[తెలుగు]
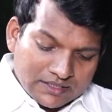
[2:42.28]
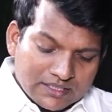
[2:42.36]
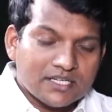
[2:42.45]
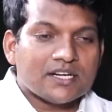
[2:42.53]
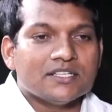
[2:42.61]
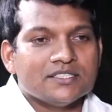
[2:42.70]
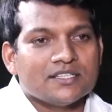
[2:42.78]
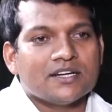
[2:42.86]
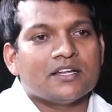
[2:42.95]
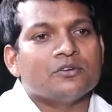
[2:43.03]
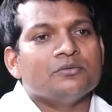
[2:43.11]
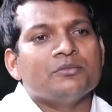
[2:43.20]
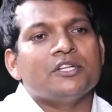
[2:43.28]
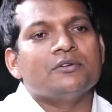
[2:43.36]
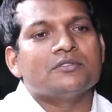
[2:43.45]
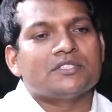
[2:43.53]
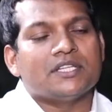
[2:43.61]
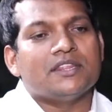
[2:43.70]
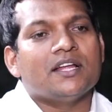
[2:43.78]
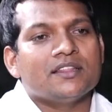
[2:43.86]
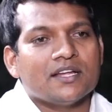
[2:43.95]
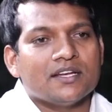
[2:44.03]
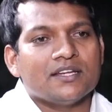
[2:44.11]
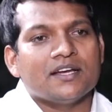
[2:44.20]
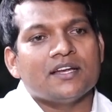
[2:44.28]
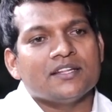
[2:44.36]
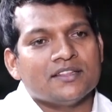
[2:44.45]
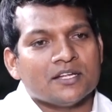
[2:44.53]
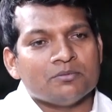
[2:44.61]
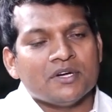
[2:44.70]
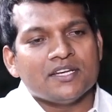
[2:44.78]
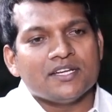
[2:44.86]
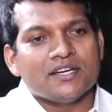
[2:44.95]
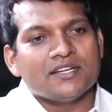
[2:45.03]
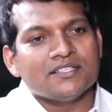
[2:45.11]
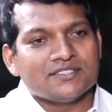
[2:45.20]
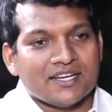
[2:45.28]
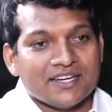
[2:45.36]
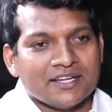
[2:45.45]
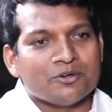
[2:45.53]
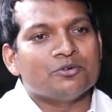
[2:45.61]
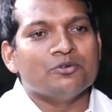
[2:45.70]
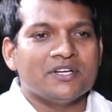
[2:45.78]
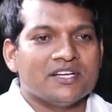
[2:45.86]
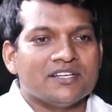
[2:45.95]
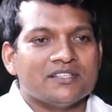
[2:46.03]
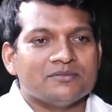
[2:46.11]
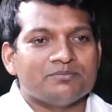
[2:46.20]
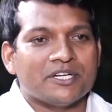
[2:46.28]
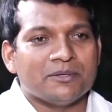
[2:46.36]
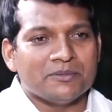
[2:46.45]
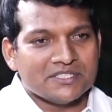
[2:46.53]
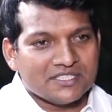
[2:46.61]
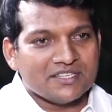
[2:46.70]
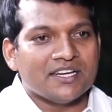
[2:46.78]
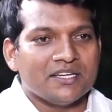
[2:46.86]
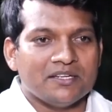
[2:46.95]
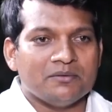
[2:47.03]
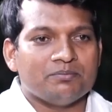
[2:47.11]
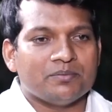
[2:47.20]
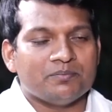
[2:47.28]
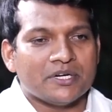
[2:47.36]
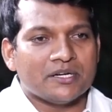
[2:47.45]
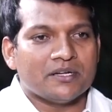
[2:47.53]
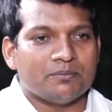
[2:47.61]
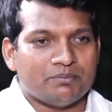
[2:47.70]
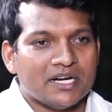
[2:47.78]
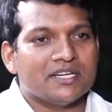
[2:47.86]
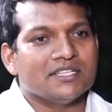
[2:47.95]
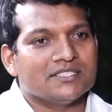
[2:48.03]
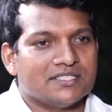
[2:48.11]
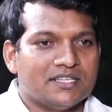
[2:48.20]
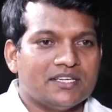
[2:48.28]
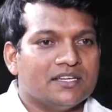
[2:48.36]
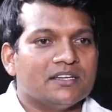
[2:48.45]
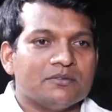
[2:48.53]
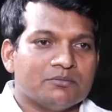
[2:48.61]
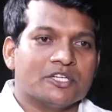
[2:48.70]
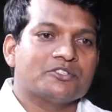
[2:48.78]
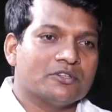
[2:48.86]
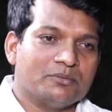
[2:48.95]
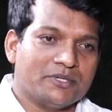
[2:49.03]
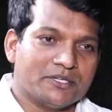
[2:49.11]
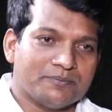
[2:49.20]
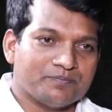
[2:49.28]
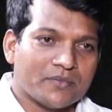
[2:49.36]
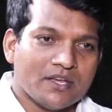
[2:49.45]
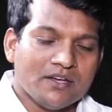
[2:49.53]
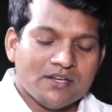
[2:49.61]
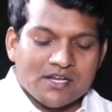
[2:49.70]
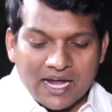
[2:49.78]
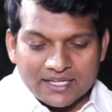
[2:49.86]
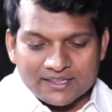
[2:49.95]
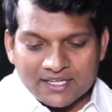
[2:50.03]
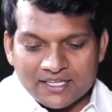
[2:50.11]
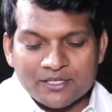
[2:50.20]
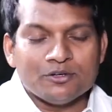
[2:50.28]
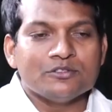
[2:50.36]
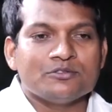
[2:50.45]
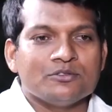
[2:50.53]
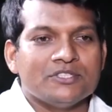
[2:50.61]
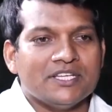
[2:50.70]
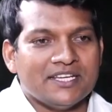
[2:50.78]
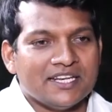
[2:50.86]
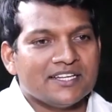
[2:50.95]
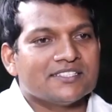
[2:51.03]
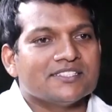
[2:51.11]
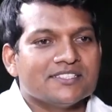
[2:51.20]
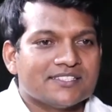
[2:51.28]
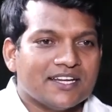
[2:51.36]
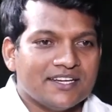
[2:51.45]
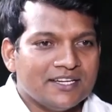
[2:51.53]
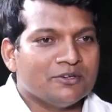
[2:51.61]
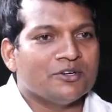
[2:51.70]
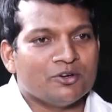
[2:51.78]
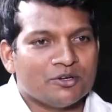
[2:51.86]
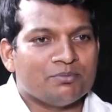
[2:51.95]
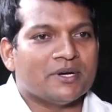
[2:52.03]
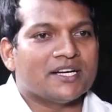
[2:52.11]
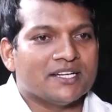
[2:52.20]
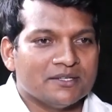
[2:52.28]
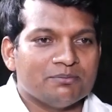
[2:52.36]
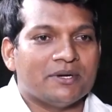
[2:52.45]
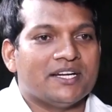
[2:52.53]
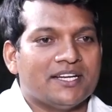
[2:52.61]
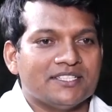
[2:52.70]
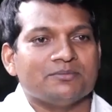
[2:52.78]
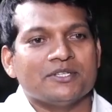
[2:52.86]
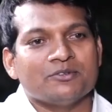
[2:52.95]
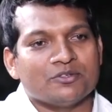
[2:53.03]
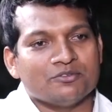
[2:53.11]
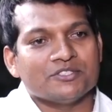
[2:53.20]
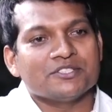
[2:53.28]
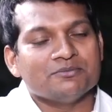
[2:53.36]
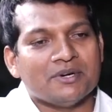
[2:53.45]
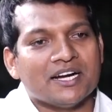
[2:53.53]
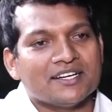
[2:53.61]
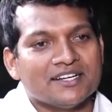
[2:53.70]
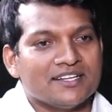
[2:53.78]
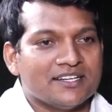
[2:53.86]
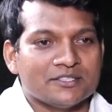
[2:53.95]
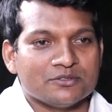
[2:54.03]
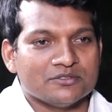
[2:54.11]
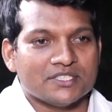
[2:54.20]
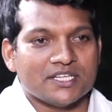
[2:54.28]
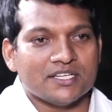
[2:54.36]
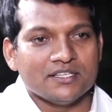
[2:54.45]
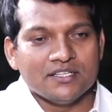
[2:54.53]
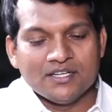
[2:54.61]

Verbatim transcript: ఈటల రాజేందర్ గారు మీరు సిద్ధాంతాన్ని కానీ ధర్మాన్ని కానీ చాలా ఎక్కువగా ప్రేమించి దాన్ని పాటించే మనుషులు మీరు అయితే ఈరోజు ఈ ఎలక్షన్స్ అన్నీ కూడా ఒక పక్కన పెట్టేసి మనం ఒక విషయం మాట్లాడాలనుకుంటే